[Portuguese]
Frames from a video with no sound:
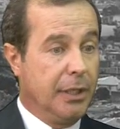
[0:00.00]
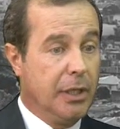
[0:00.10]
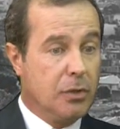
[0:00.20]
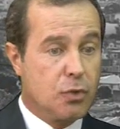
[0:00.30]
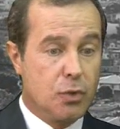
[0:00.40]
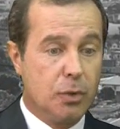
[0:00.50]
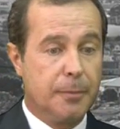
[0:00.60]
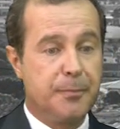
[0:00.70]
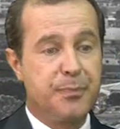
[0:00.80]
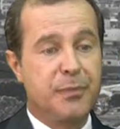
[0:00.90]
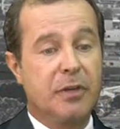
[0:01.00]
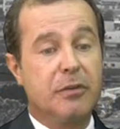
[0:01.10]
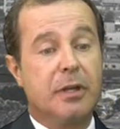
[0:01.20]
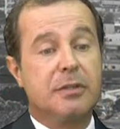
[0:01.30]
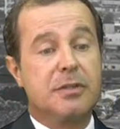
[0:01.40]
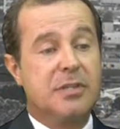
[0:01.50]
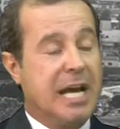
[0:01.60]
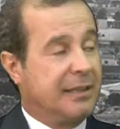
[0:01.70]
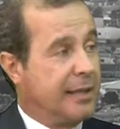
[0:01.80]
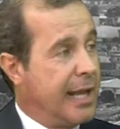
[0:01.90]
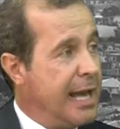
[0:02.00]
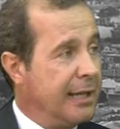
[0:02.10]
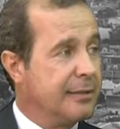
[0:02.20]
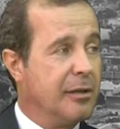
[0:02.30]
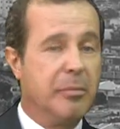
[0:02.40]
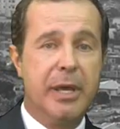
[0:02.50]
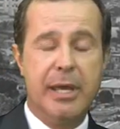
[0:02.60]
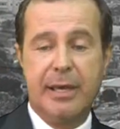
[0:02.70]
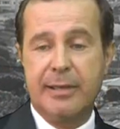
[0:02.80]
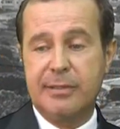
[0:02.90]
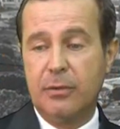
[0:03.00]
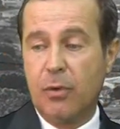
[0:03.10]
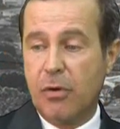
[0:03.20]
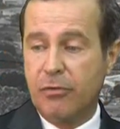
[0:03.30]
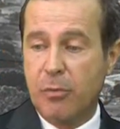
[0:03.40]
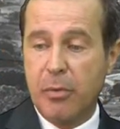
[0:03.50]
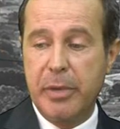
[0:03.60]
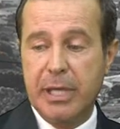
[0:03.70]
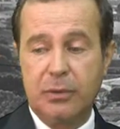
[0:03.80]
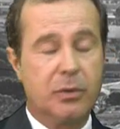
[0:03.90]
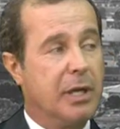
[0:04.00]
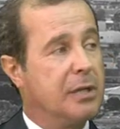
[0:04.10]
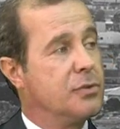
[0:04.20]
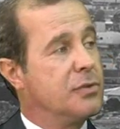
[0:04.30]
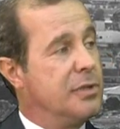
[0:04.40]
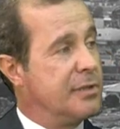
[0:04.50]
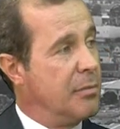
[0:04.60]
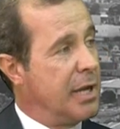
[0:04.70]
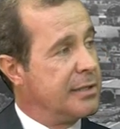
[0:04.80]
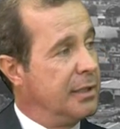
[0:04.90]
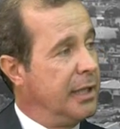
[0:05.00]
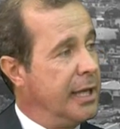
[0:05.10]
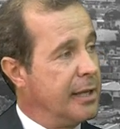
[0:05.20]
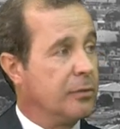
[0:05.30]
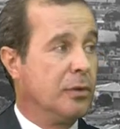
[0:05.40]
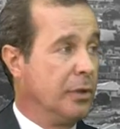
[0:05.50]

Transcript: Isso se atrela também a esse novo momento que a justiça brasileira,